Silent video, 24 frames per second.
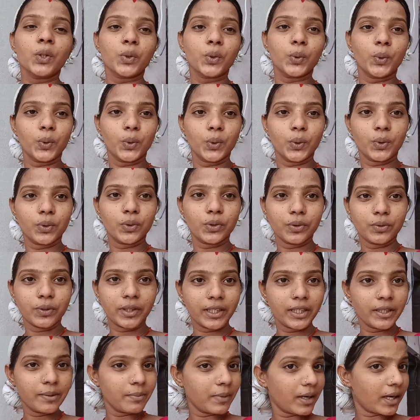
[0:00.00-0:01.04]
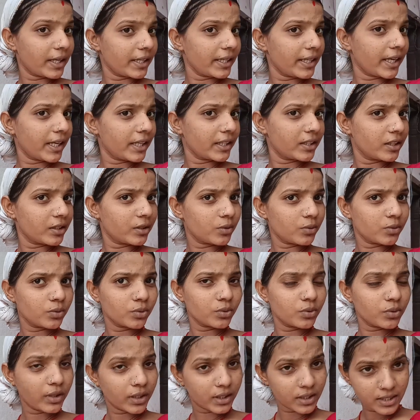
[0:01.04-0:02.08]
तो वही मांगने आई थी तो
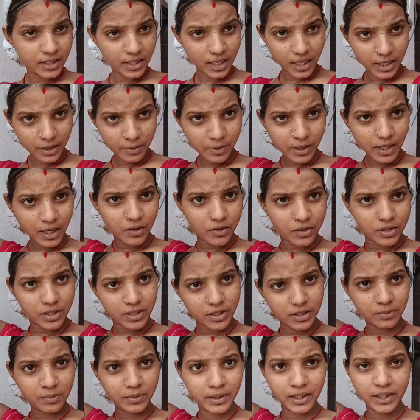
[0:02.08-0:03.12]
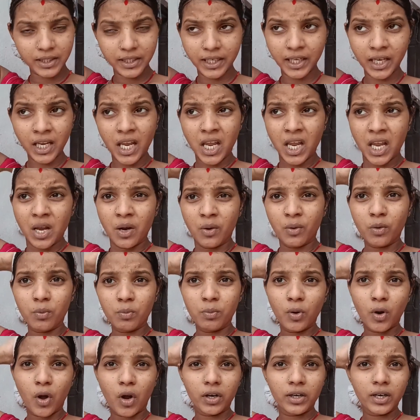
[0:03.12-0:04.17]
उनको एक साड़ी ब्लाउज ये सब दे दिए वो
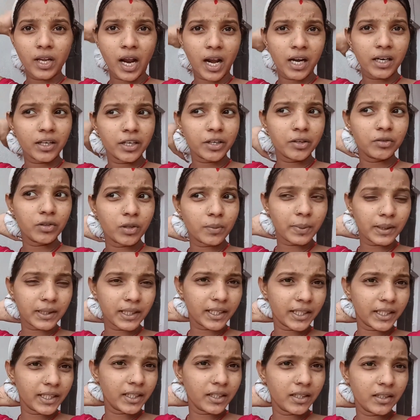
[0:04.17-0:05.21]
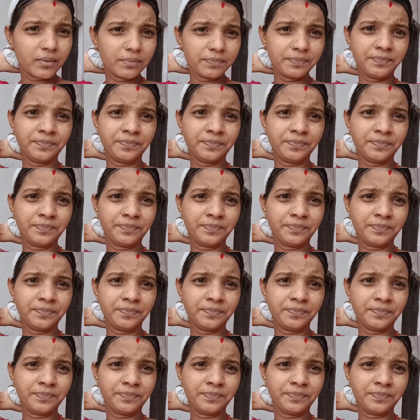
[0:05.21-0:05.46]
ब्लॉग डाल रही हूँ तो पता नहीं